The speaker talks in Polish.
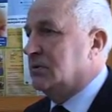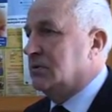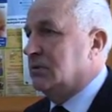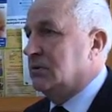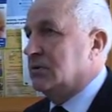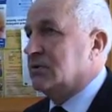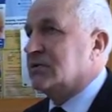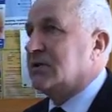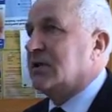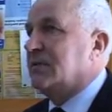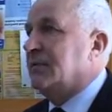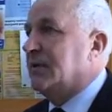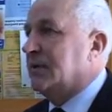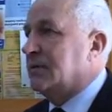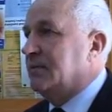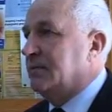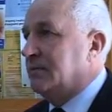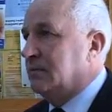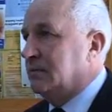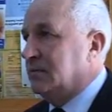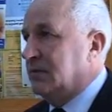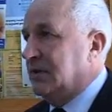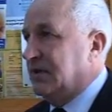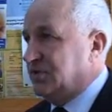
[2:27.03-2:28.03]
jest
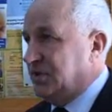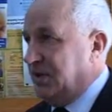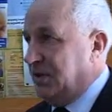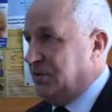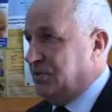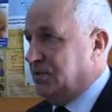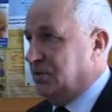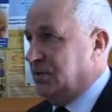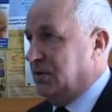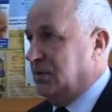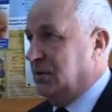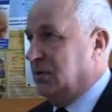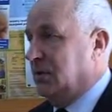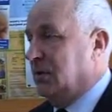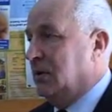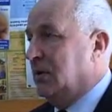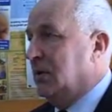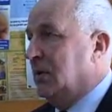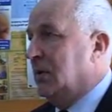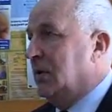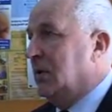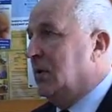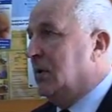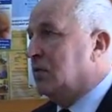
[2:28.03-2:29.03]
temat na czasie,
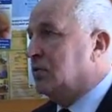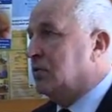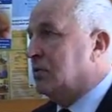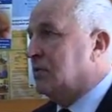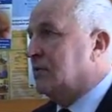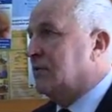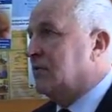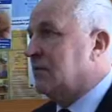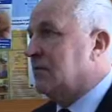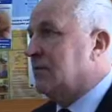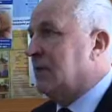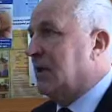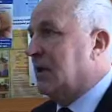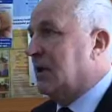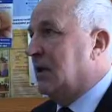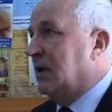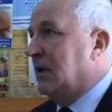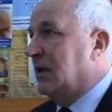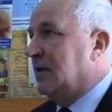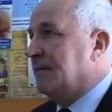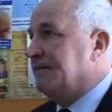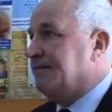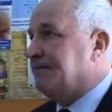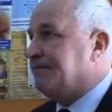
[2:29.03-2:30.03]
który
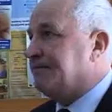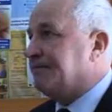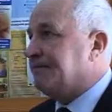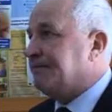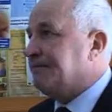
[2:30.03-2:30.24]
wymaga